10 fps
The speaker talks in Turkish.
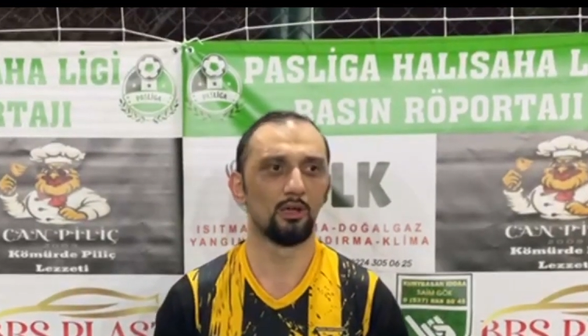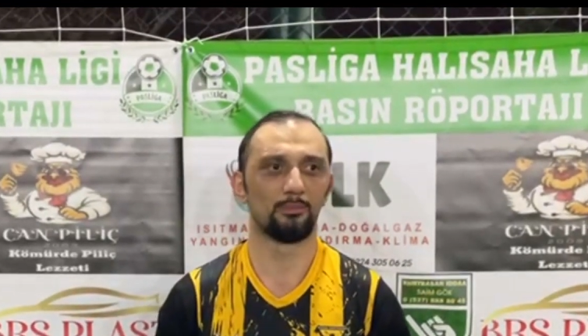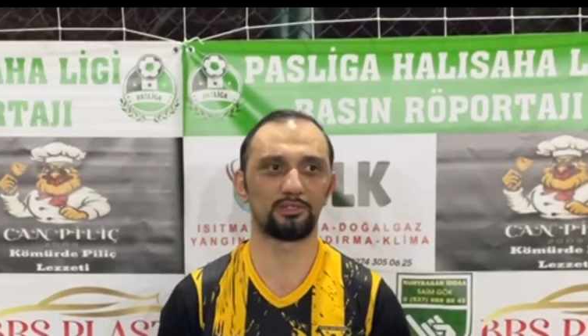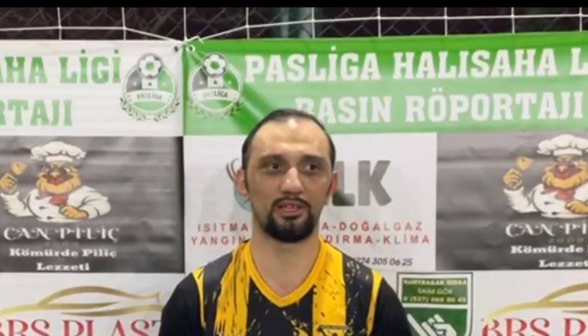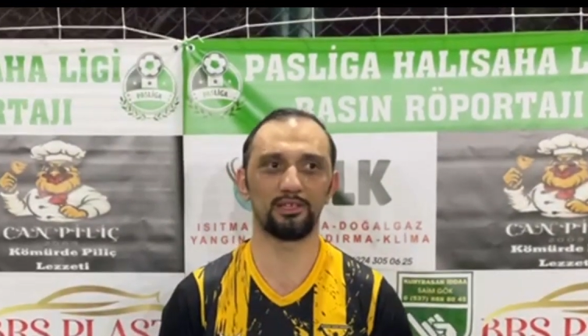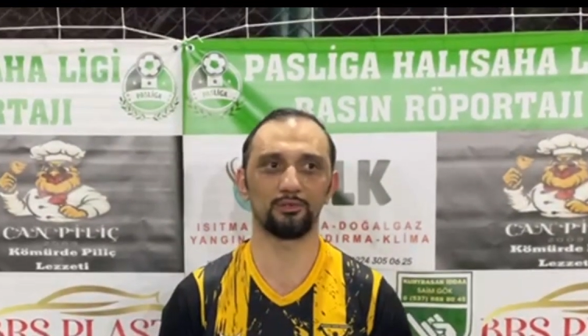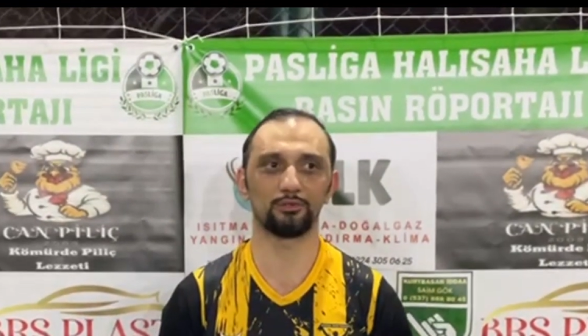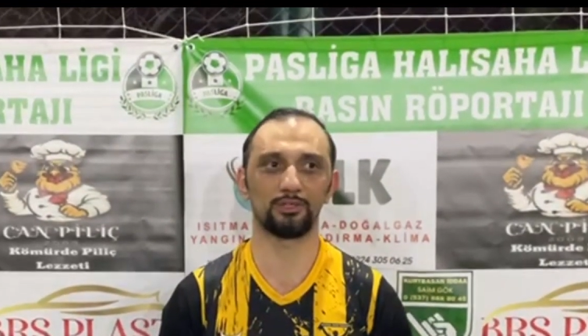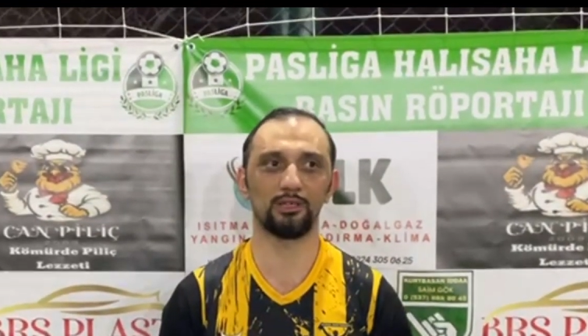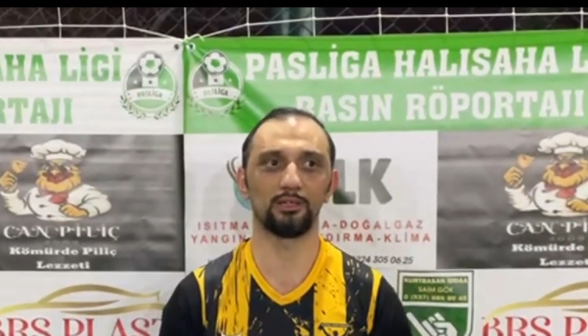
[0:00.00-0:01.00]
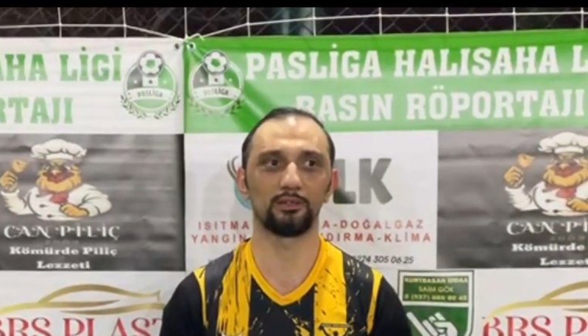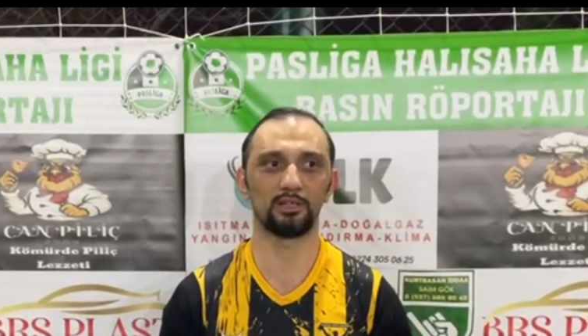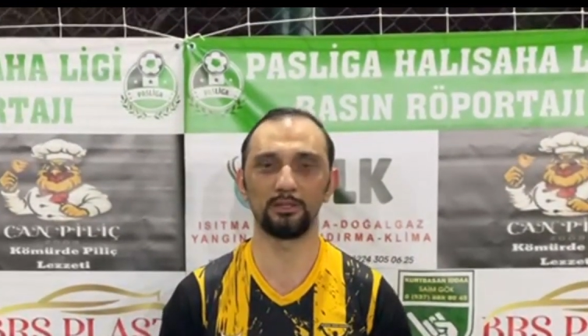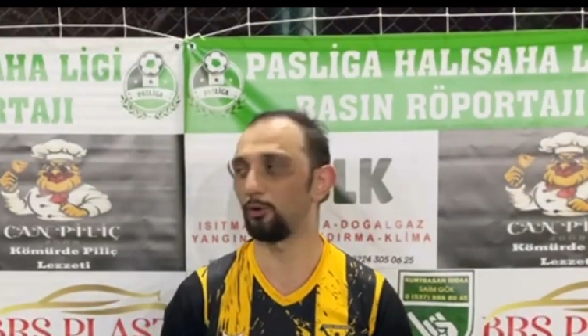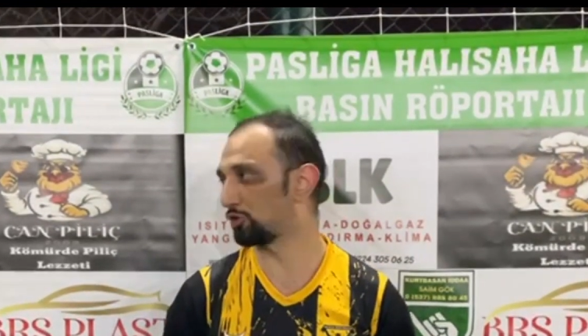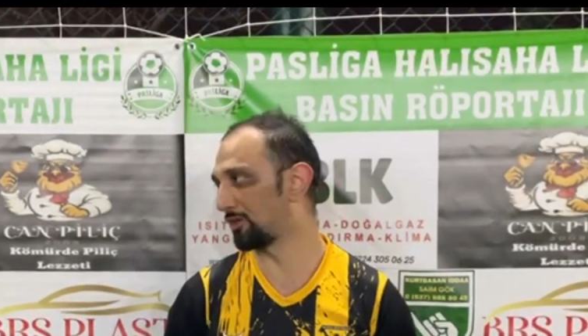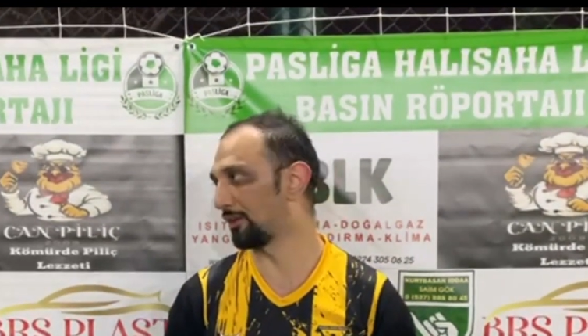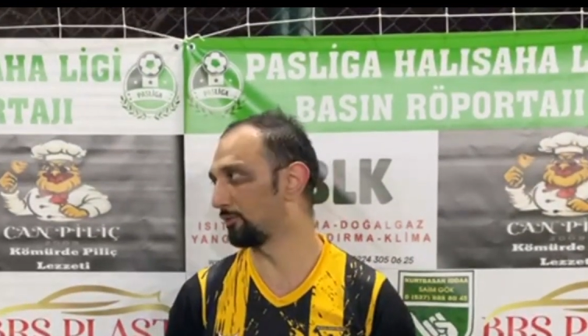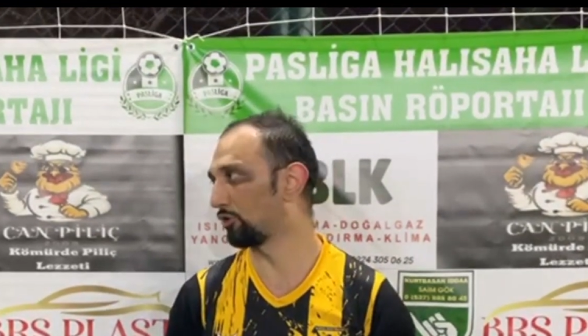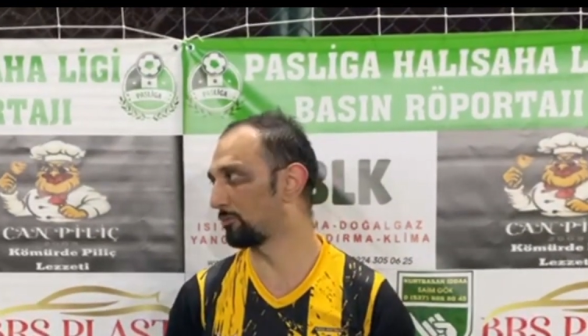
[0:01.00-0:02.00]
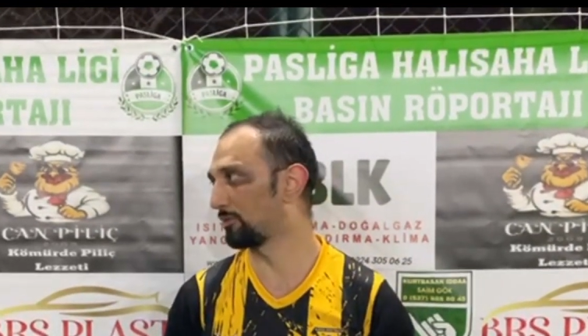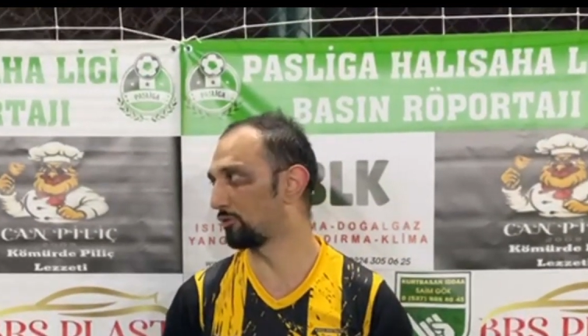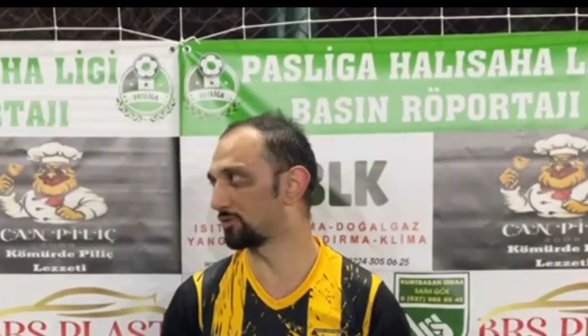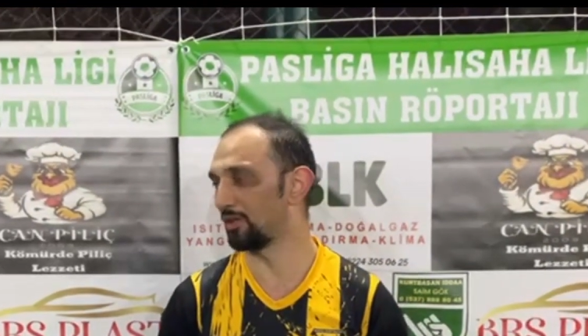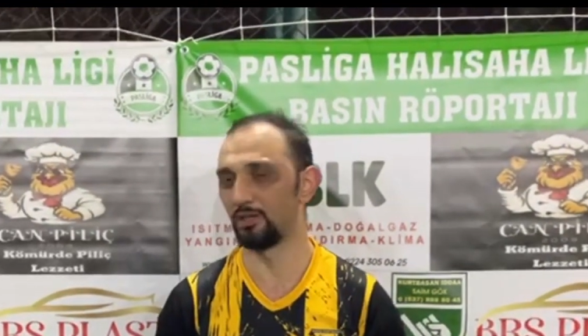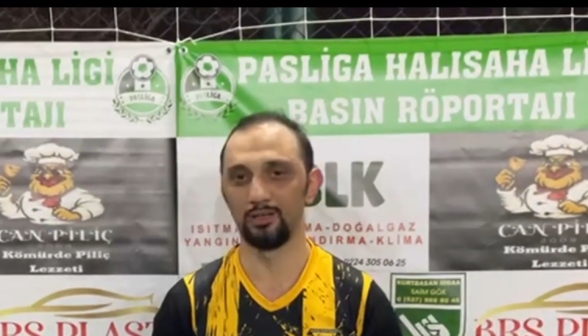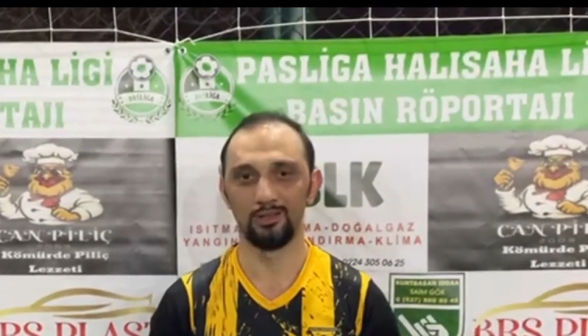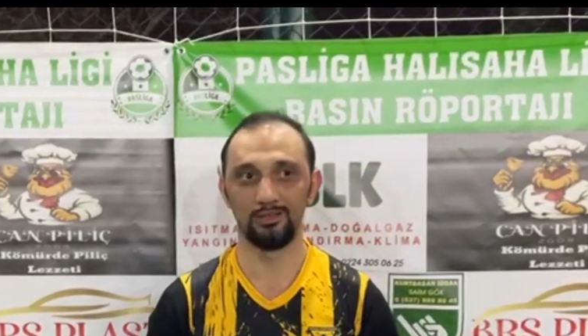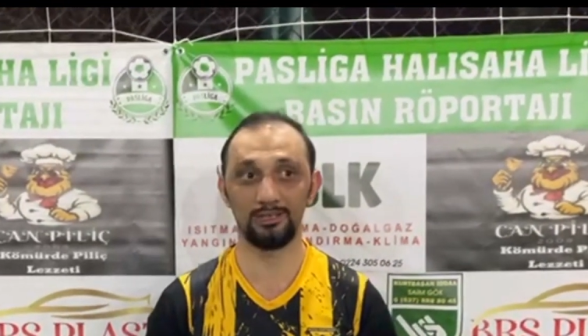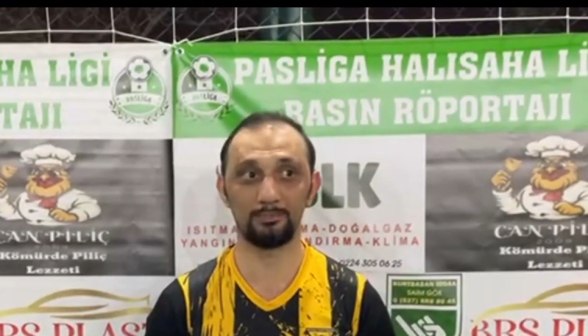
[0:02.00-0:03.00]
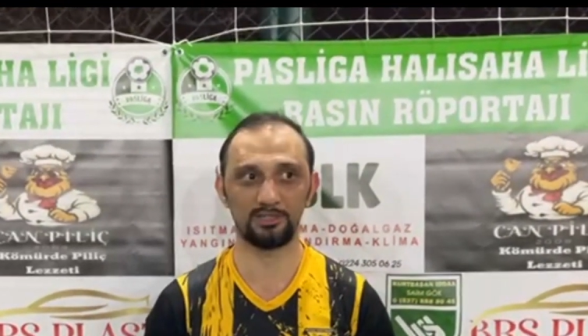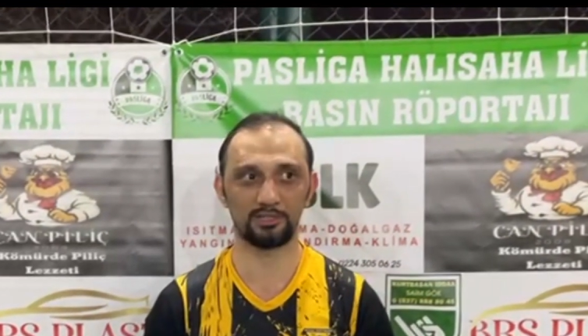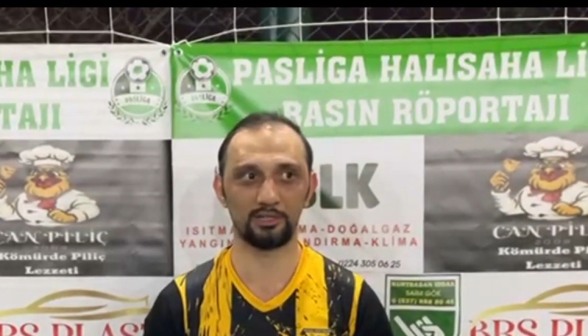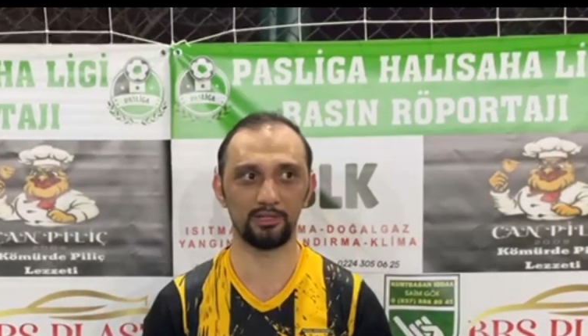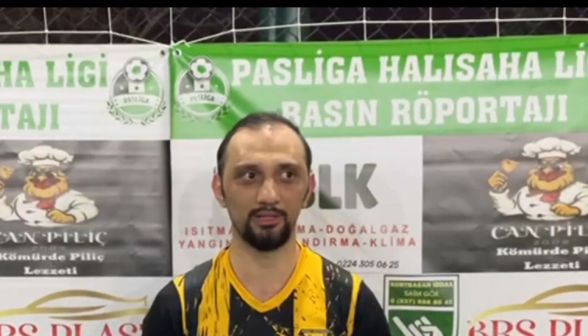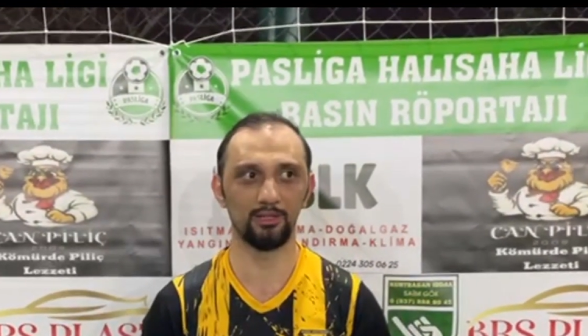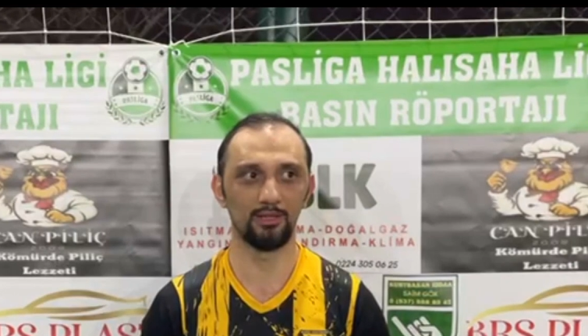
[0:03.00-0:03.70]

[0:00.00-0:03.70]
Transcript: Maça gelecek olsak rakibe hoş geldin diyorum ilk önce. İlk maçlarıydı.